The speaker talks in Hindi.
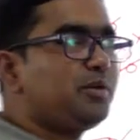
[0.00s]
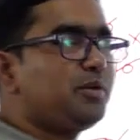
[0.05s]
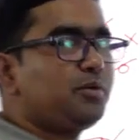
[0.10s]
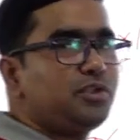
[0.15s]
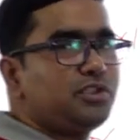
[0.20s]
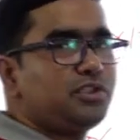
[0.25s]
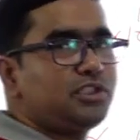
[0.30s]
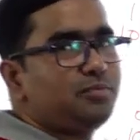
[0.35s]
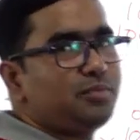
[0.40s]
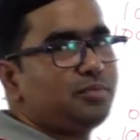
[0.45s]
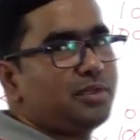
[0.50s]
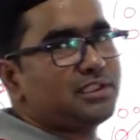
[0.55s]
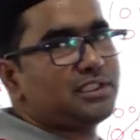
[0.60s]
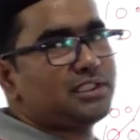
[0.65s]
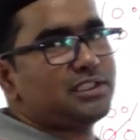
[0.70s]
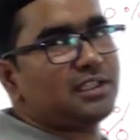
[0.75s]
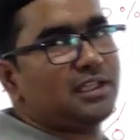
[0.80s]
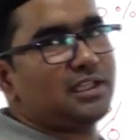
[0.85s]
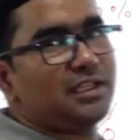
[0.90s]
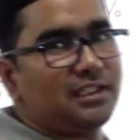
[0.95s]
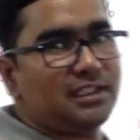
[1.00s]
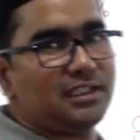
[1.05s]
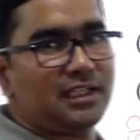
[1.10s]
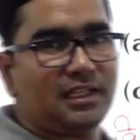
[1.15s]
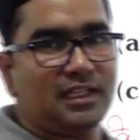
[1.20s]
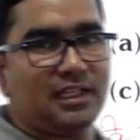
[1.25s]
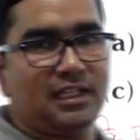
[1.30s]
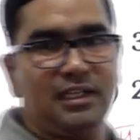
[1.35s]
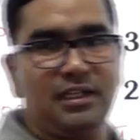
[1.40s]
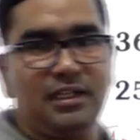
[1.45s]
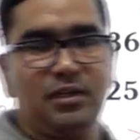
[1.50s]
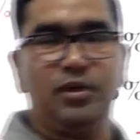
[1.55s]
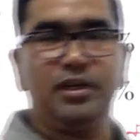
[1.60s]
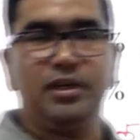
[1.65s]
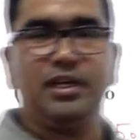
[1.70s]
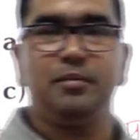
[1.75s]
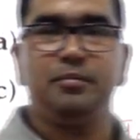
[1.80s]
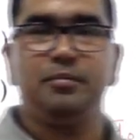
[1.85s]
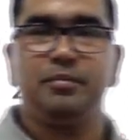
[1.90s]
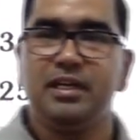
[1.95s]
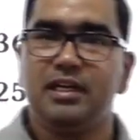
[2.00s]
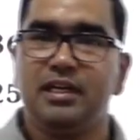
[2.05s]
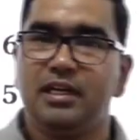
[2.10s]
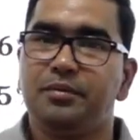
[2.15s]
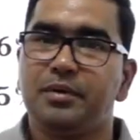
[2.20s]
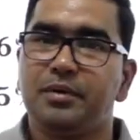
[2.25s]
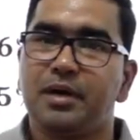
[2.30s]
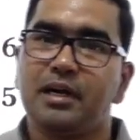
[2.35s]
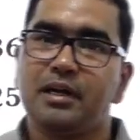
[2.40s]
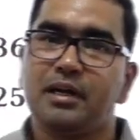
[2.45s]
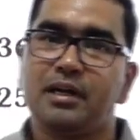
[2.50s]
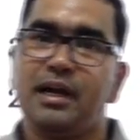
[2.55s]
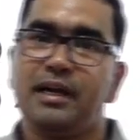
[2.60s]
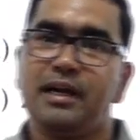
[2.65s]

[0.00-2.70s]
में कोई चीज़ परचेज करने जाते हैं कोई कंपनी का ब्रांड का